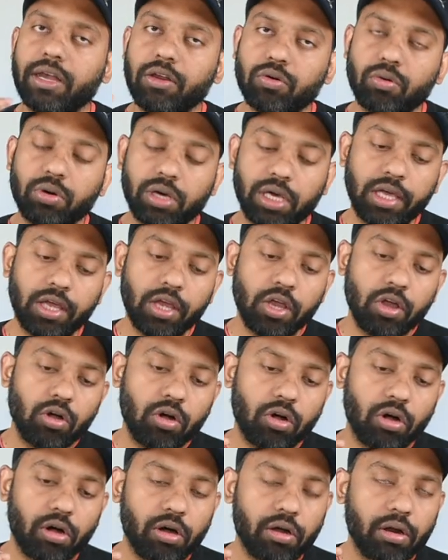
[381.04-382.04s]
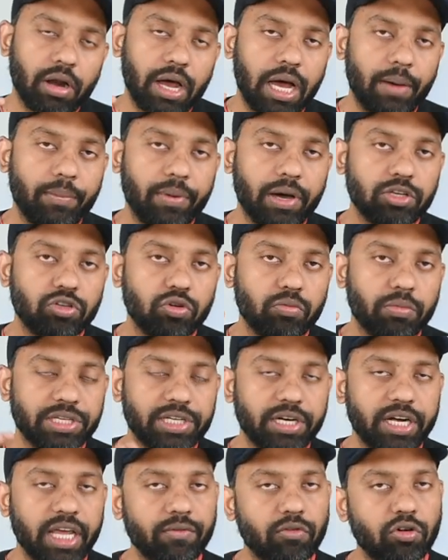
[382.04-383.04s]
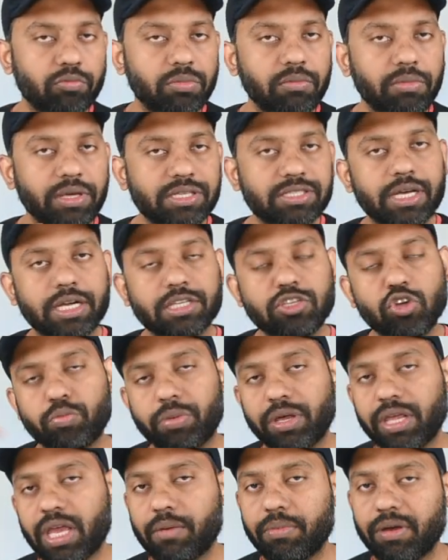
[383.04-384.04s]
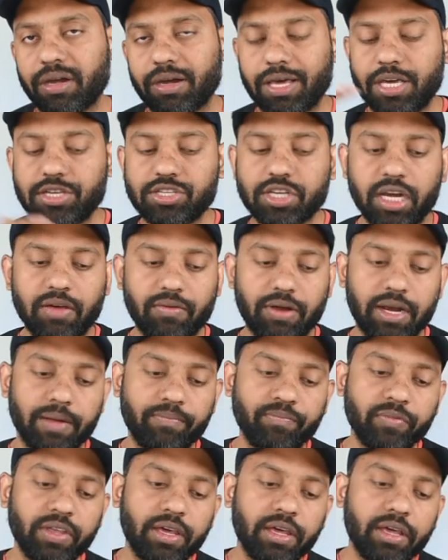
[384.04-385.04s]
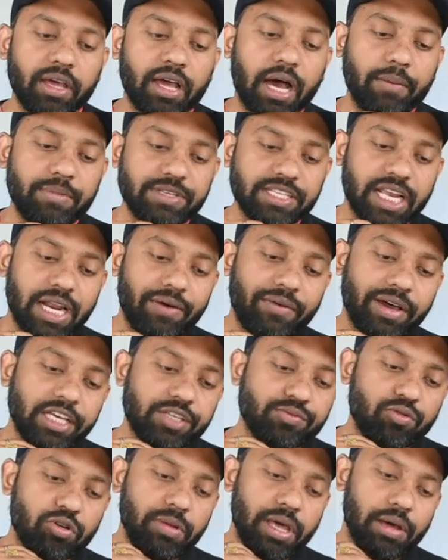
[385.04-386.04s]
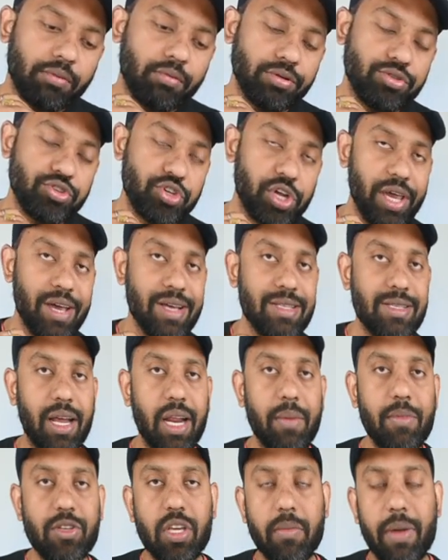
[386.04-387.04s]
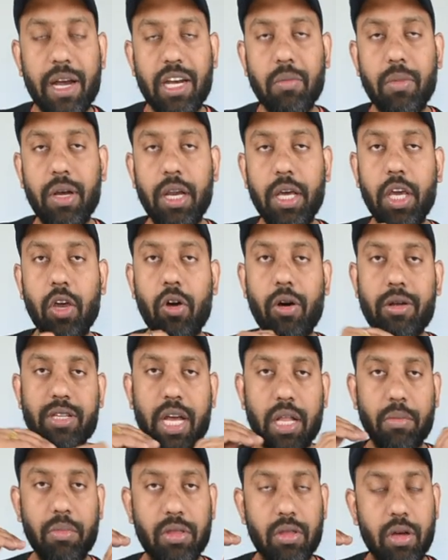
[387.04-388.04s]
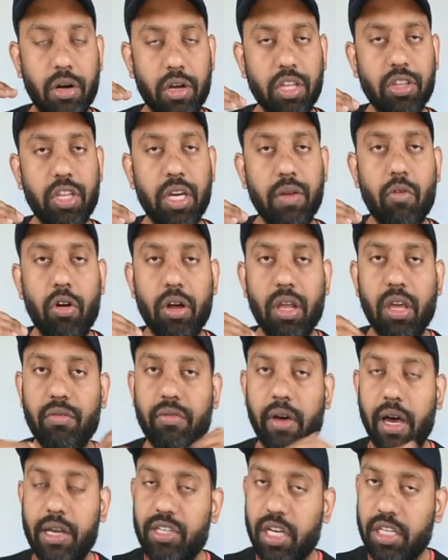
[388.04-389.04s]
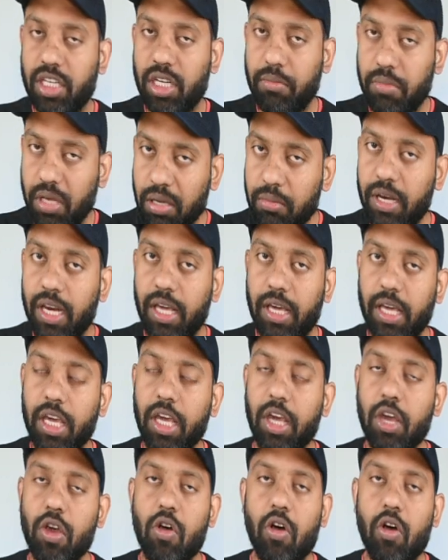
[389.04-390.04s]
वैल्यू होगी और आपका जो बजट है वो भी बीस हज़ार से ऊपर यहाँ पे नहीं जाने वाला अब इसके अलावा इस फोन में आपको छः हज़ार एम की बैटरी मिलेगी और साथ में थर्टी थ्री वॉट की फास्ट चार्जिंग भी मिलेगी